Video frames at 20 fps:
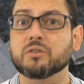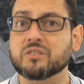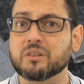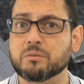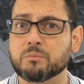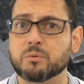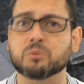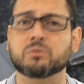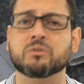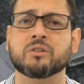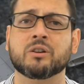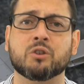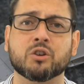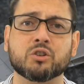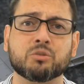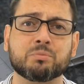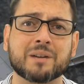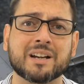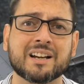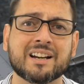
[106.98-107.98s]
Você monta um
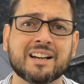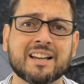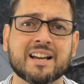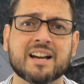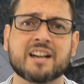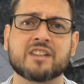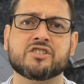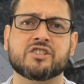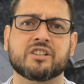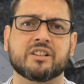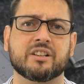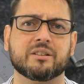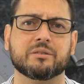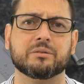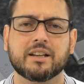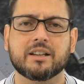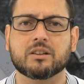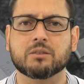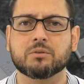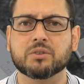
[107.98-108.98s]
negócio para ganhar dinheiro.
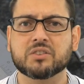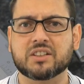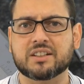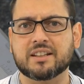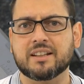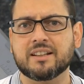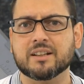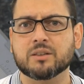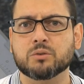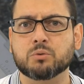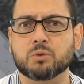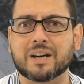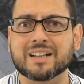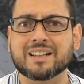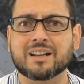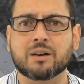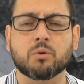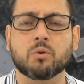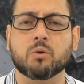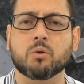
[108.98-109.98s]
Então você tem que
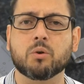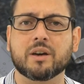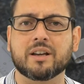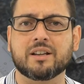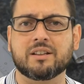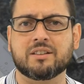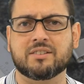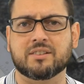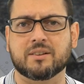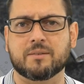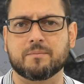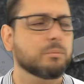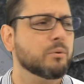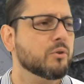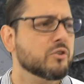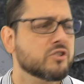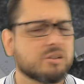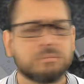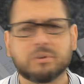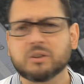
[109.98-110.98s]
atuar na ocorrência.
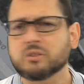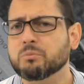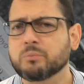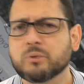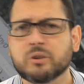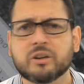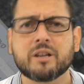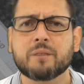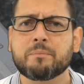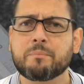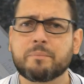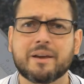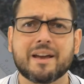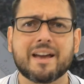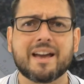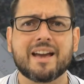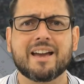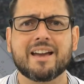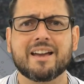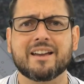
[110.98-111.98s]
Poxa, mas o meu
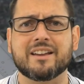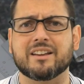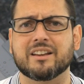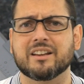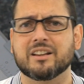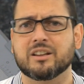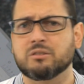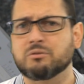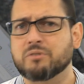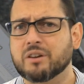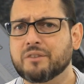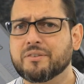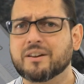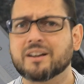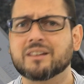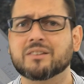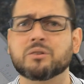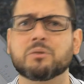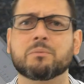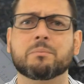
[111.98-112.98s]
NPR não vai
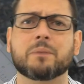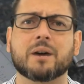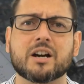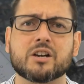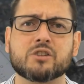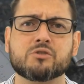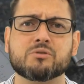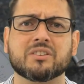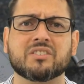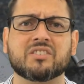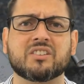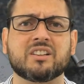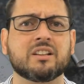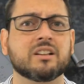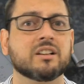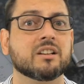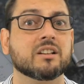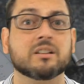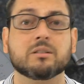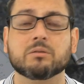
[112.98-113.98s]
ficar tão baixo
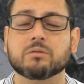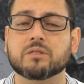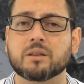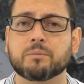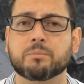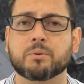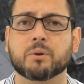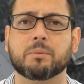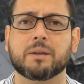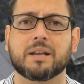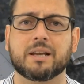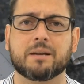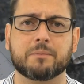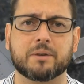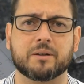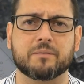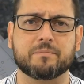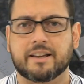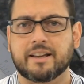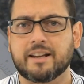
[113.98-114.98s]
assim. Não tem
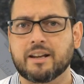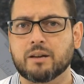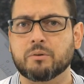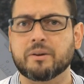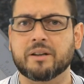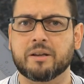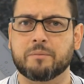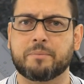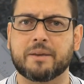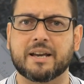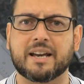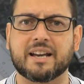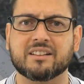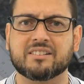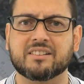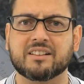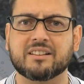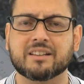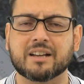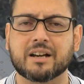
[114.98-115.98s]
problema. Ele é um NPR
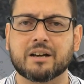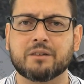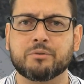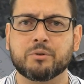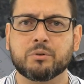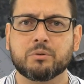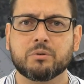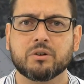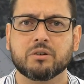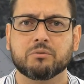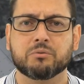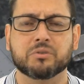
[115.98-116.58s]
aceitável.